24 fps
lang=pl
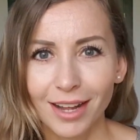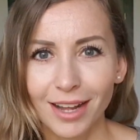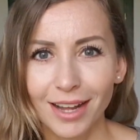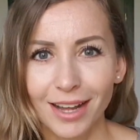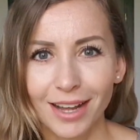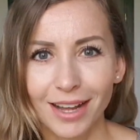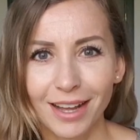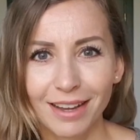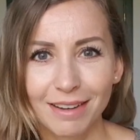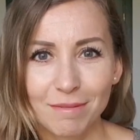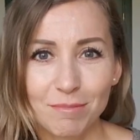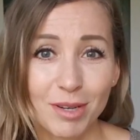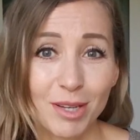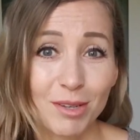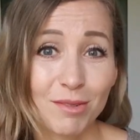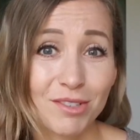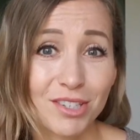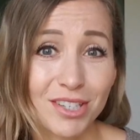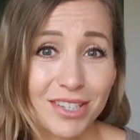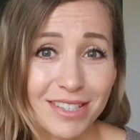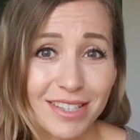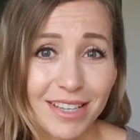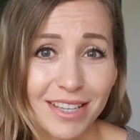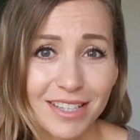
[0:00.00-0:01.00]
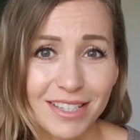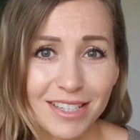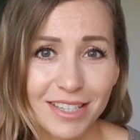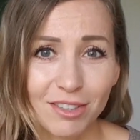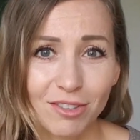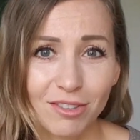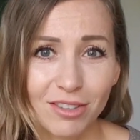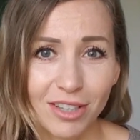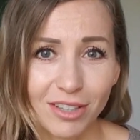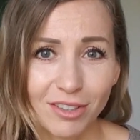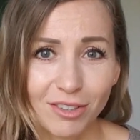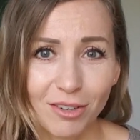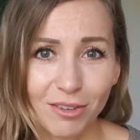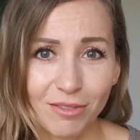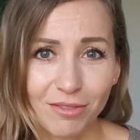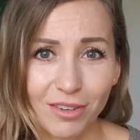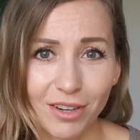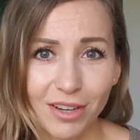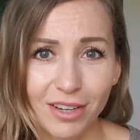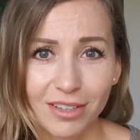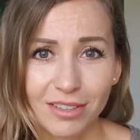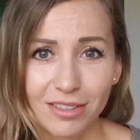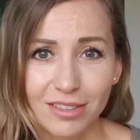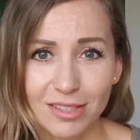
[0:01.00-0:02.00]
e, mają jeszcze zajęcia
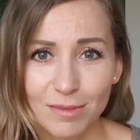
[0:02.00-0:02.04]
dodatkowe,